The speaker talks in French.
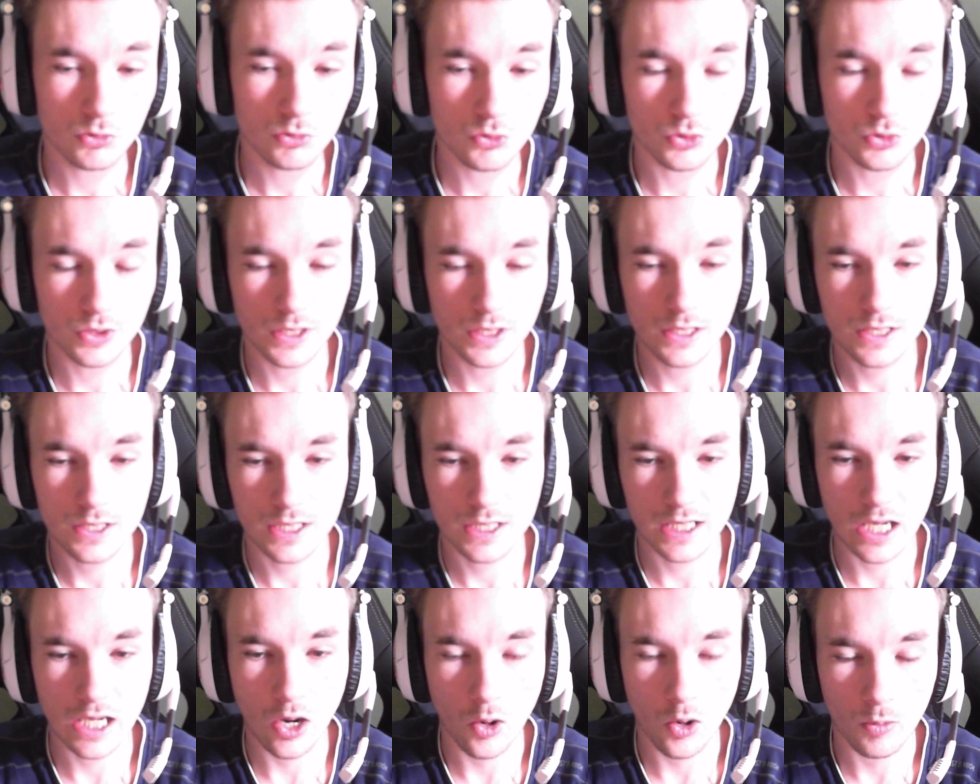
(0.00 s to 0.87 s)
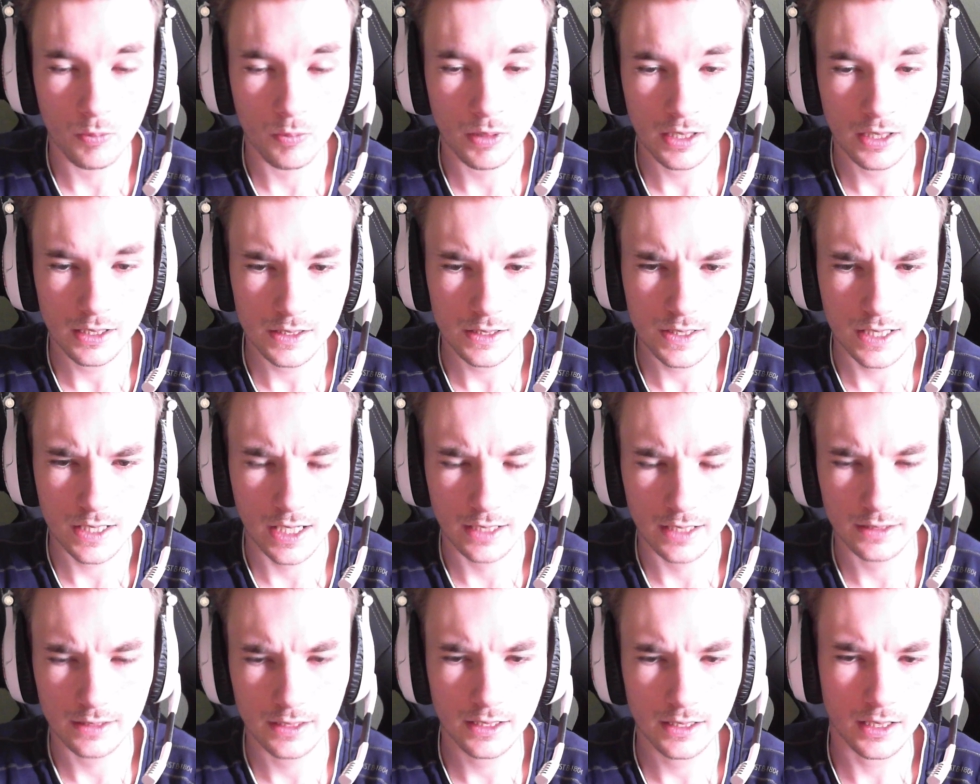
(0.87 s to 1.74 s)
chuter ce qu'il y a en bas, ce
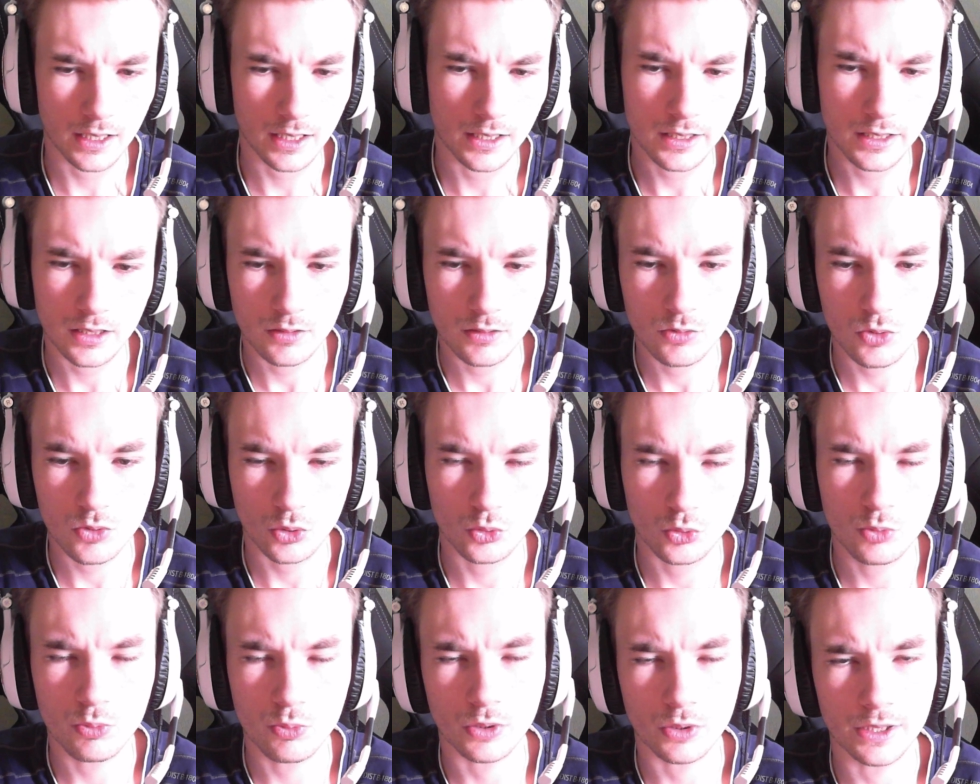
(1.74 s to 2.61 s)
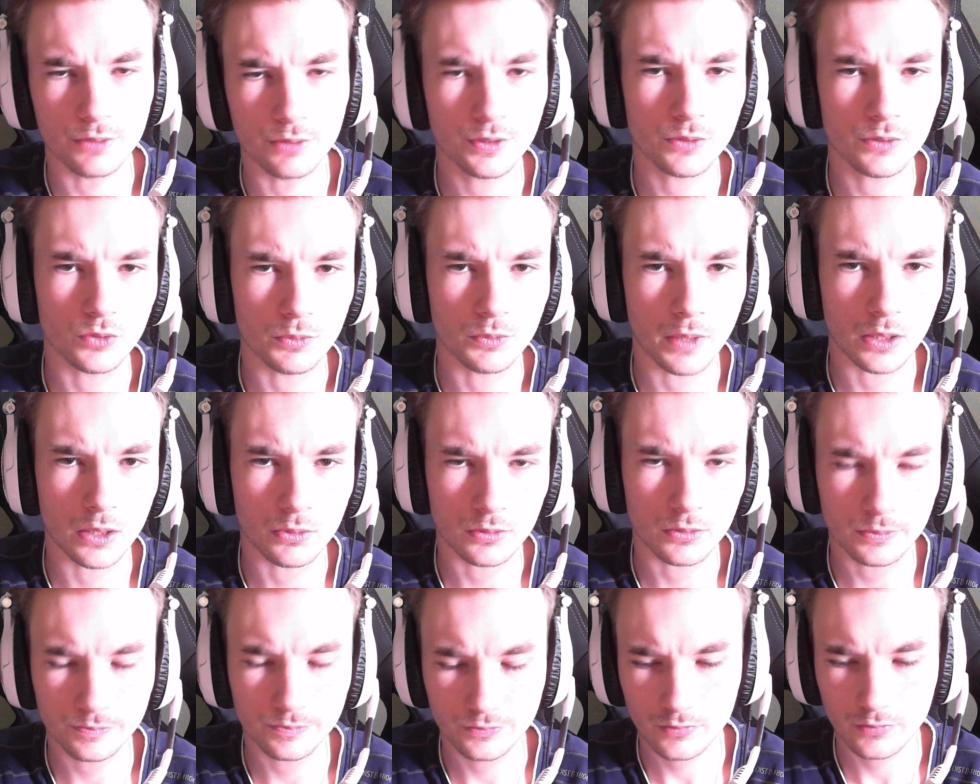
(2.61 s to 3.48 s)
qu'il y a à terre et surtout pour défendre votre
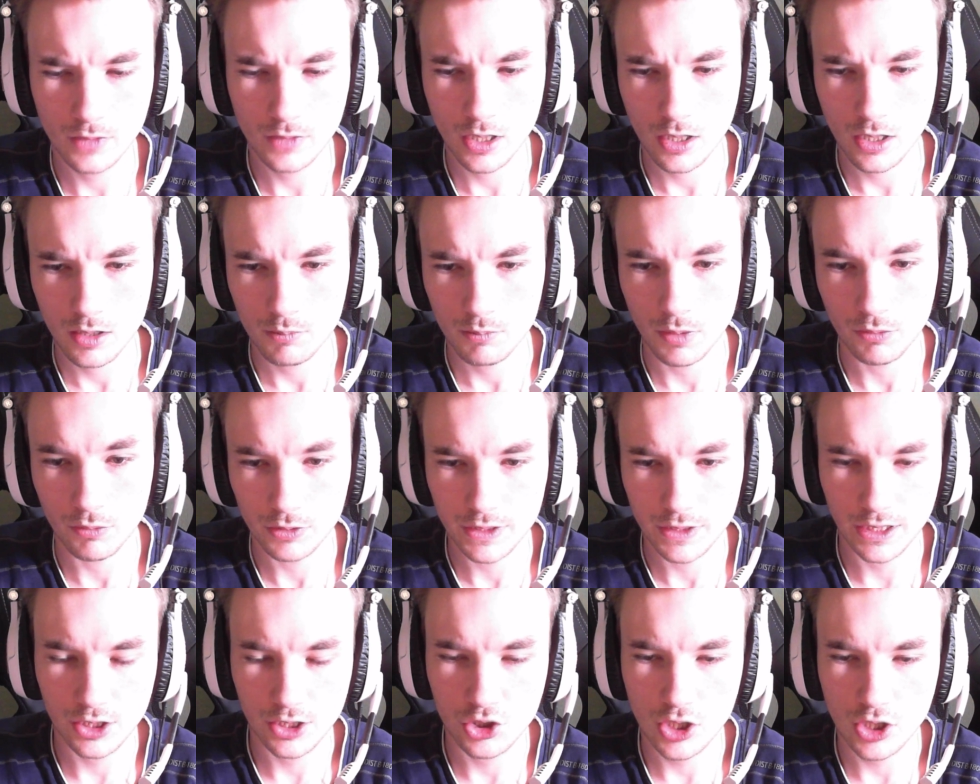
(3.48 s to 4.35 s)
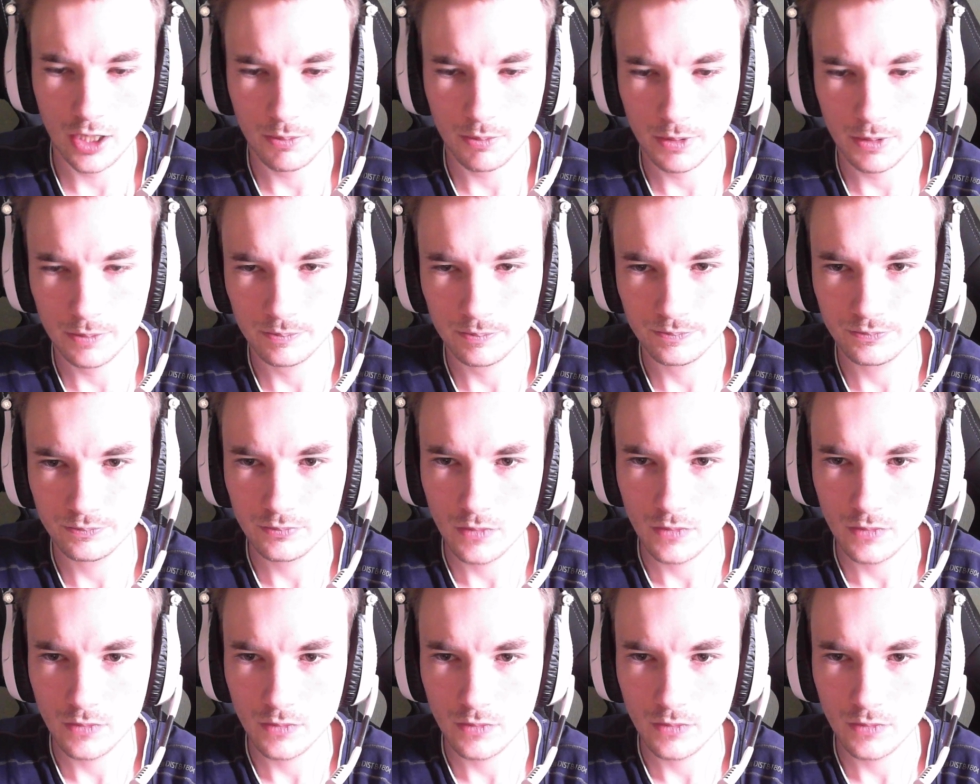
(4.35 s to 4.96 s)
ballon, bah, votre dirigeable.